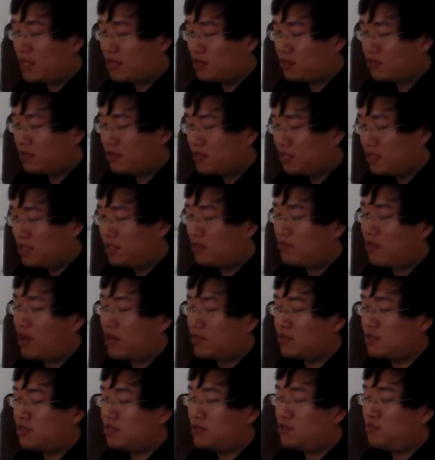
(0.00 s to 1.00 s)
他说：“帝
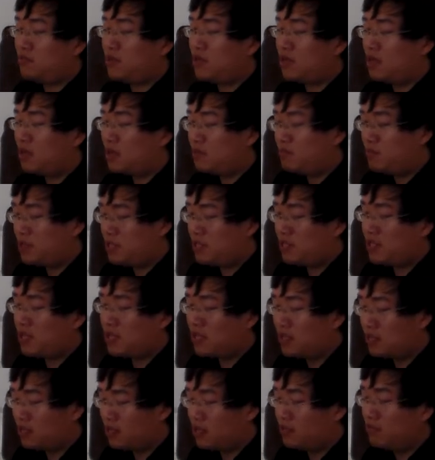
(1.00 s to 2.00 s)
王之学必
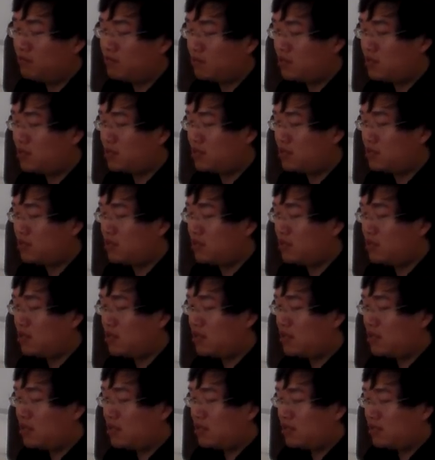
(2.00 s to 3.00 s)
先格物致知，
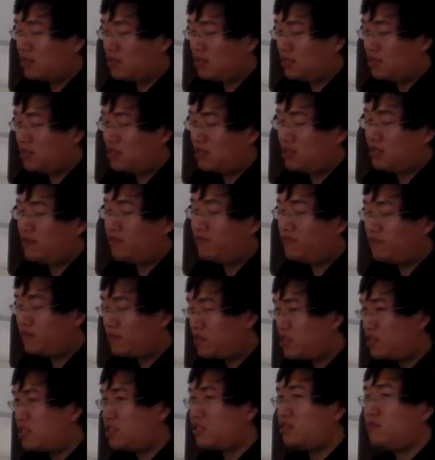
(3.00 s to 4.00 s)
以及夫
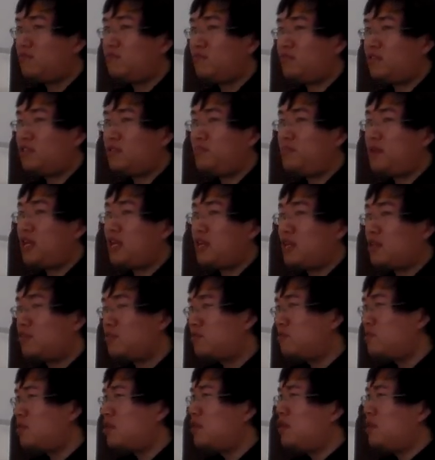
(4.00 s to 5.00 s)
事物之变。”也就
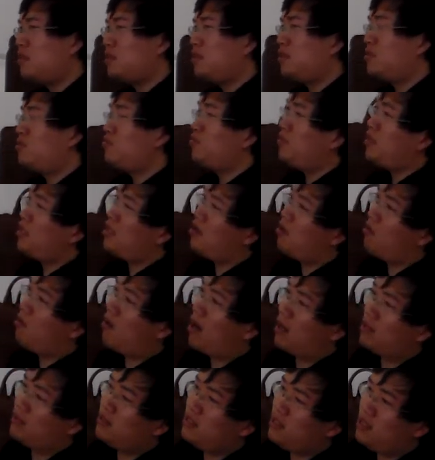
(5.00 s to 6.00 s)
是说，你作为一个
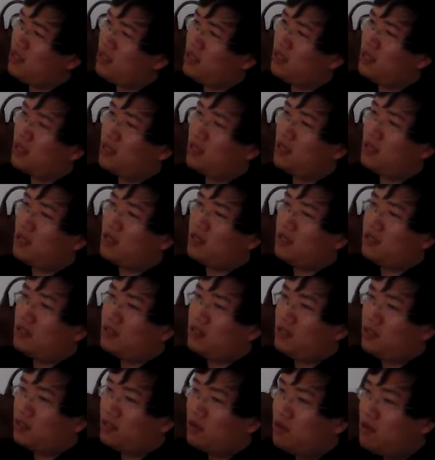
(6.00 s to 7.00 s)
皇帝。
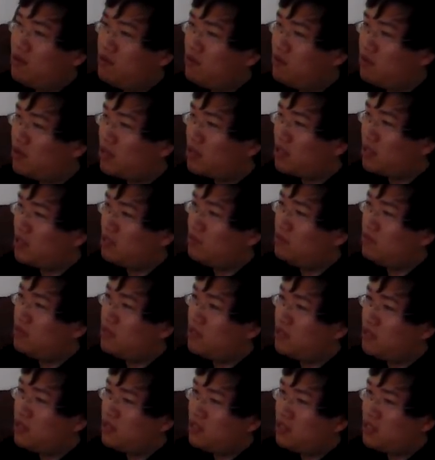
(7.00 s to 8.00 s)
你通过格物
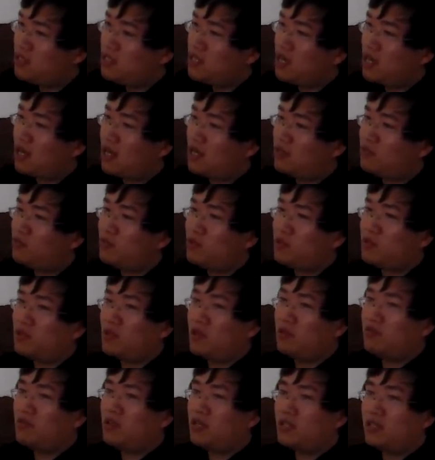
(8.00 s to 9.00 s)
致知这样来做
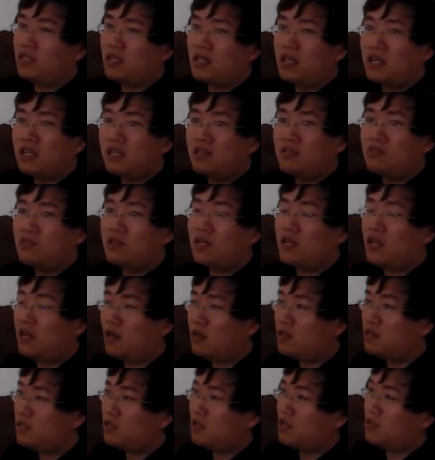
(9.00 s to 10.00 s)
学问，你可以去
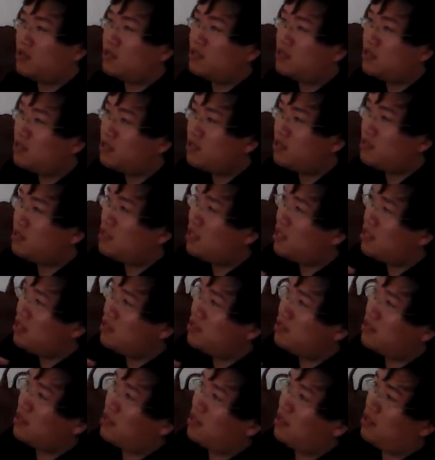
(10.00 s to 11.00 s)
了解到世
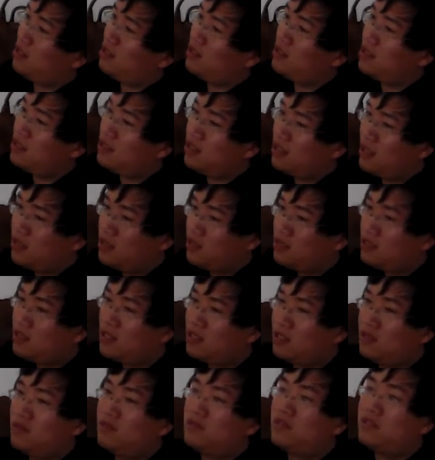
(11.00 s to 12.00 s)
间整个人
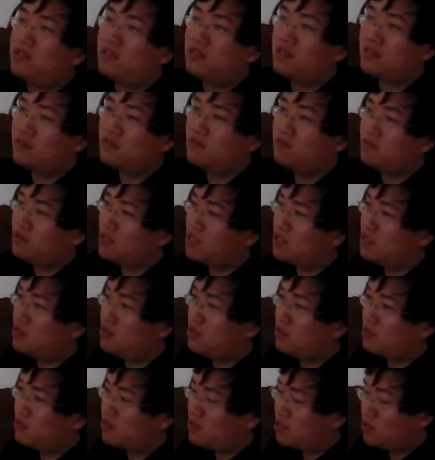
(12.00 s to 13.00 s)
情世故的
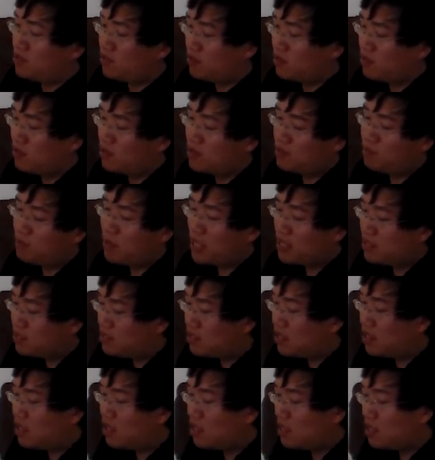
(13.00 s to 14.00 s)
这种这种变
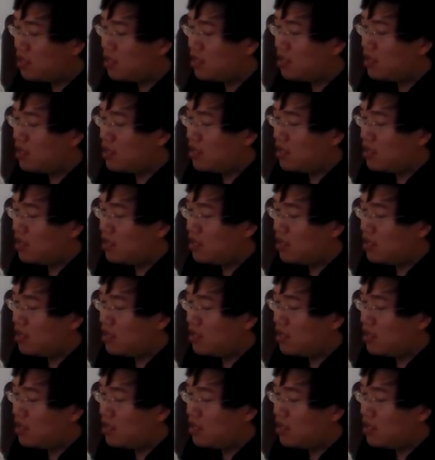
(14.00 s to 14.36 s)
迁，